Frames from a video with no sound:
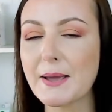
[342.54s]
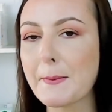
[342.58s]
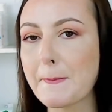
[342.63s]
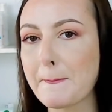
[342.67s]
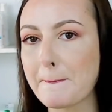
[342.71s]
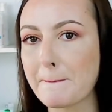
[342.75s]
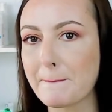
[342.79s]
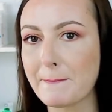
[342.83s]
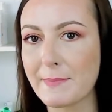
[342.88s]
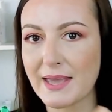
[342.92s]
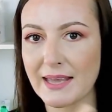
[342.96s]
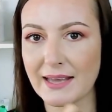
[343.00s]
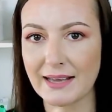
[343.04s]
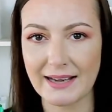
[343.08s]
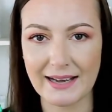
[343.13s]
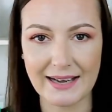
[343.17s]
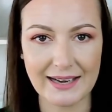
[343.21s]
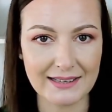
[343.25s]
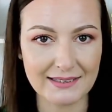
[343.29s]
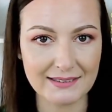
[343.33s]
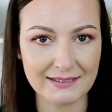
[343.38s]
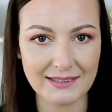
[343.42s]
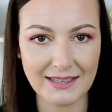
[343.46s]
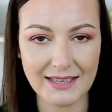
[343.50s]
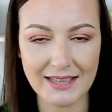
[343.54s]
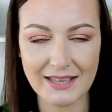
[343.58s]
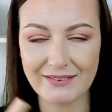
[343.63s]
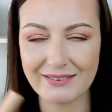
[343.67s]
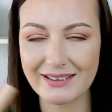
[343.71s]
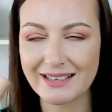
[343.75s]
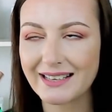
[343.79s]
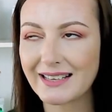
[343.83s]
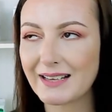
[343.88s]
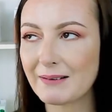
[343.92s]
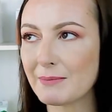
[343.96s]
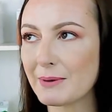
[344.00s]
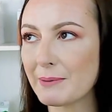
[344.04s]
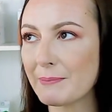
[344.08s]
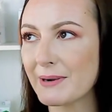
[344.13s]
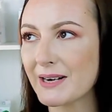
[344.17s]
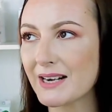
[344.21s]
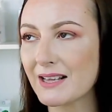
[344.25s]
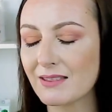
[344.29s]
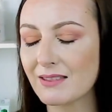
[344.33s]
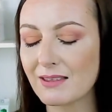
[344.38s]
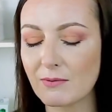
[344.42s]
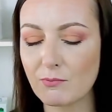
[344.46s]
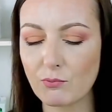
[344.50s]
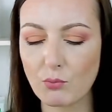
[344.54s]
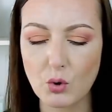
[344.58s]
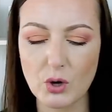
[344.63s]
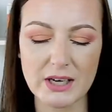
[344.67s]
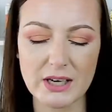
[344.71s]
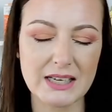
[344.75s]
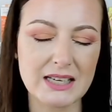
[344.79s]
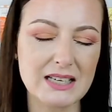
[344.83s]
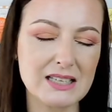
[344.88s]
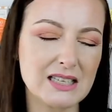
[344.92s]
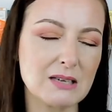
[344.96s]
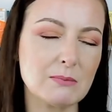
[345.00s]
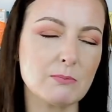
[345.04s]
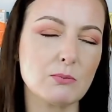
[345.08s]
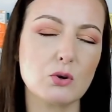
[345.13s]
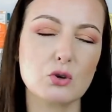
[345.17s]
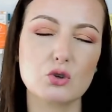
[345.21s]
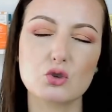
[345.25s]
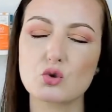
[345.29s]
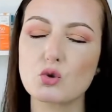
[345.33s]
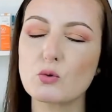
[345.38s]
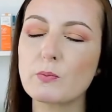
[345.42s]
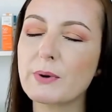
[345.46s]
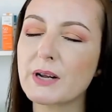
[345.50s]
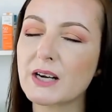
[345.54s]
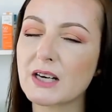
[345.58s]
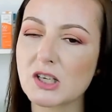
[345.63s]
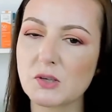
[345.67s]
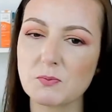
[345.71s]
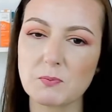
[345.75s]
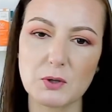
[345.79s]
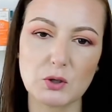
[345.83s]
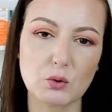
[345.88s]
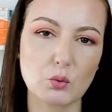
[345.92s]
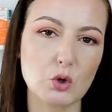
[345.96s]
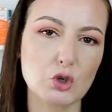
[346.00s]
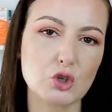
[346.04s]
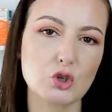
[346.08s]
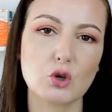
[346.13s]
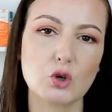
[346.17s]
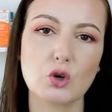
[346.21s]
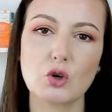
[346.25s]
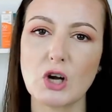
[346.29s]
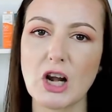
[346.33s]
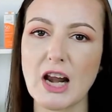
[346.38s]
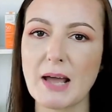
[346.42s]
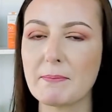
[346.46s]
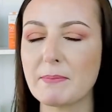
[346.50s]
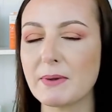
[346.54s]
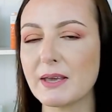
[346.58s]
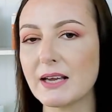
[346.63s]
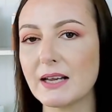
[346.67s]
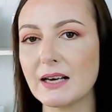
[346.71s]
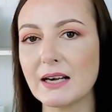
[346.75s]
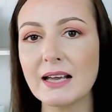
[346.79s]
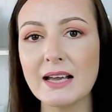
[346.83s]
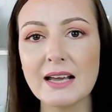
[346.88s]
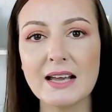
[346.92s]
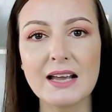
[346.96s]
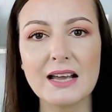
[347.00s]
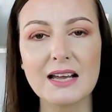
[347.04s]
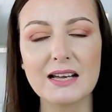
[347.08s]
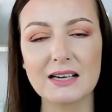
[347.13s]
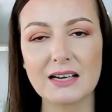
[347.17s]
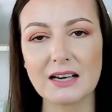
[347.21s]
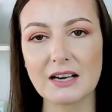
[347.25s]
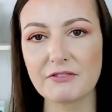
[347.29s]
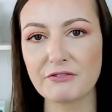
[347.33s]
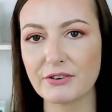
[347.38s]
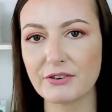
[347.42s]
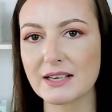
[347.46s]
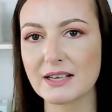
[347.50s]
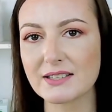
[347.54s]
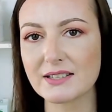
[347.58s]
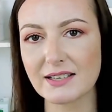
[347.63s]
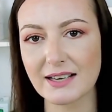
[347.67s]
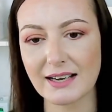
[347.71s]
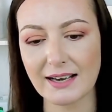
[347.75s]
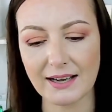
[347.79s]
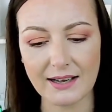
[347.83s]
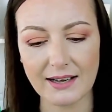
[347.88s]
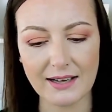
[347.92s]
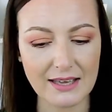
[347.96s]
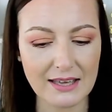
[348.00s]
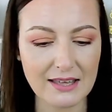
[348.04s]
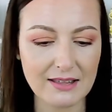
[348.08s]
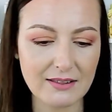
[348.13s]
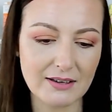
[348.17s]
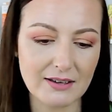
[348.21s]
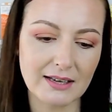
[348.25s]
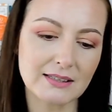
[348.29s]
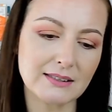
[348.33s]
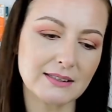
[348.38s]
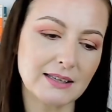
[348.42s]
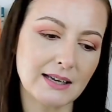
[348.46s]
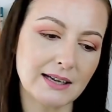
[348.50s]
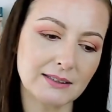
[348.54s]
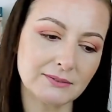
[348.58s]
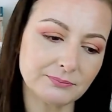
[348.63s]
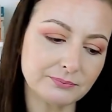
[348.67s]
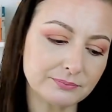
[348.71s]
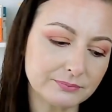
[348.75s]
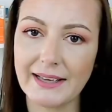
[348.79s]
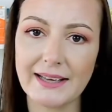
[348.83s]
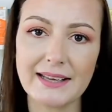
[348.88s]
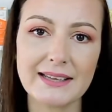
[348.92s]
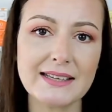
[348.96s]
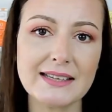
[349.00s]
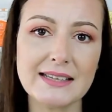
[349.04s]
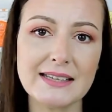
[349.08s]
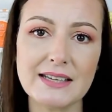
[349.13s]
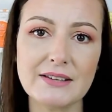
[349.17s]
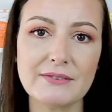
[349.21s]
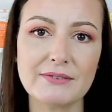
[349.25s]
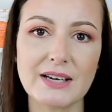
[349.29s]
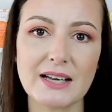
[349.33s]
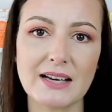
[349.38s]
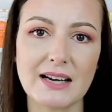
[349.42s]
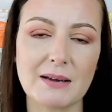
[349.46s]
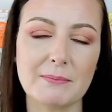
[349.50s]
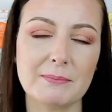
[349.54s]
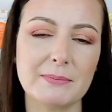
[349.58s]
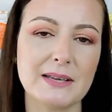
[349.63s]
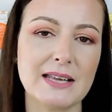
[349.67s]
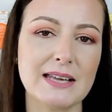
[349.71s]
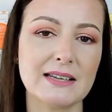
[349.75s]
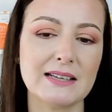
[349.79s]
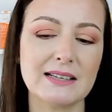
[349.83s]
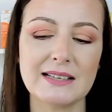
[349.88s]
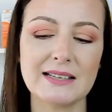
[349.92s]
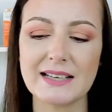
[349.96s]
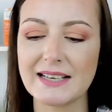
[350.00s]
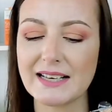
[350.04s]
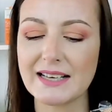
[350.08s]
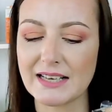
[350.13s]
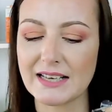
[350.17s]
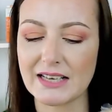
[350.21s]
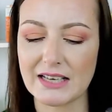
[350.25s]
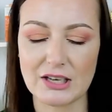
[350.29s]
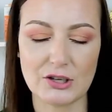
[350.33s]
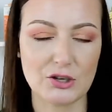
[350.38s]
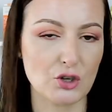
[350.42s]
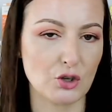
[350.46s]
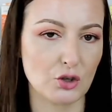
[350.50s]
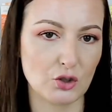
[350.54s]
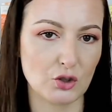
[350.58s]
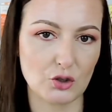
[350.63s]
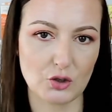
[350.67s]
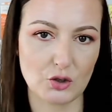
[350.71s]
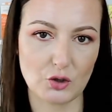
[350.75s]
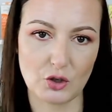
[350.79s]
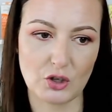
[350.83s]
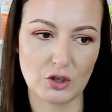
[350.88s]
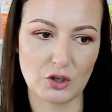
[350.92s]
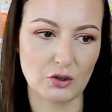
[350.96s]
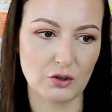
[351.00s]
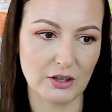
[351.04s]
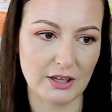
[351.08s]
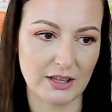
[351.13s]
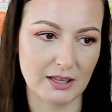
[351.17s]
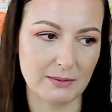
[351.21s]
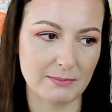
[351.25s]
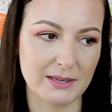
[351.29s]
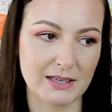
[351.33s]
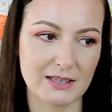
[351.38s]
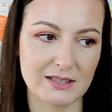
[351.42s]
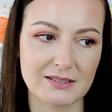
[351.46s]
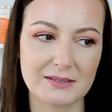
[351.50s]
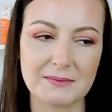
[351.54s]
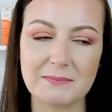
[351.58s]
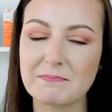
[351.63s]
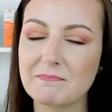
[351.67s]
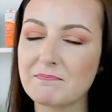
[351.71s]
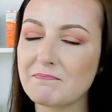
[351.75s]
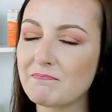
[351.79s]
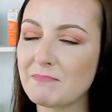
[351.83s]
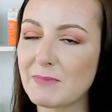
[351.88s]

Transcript: Me encanta, de verdad, me parece buenísimo, súper respetuoso con la piel, refresca, hidrata, equilibra la piel y yo no quiero nada más.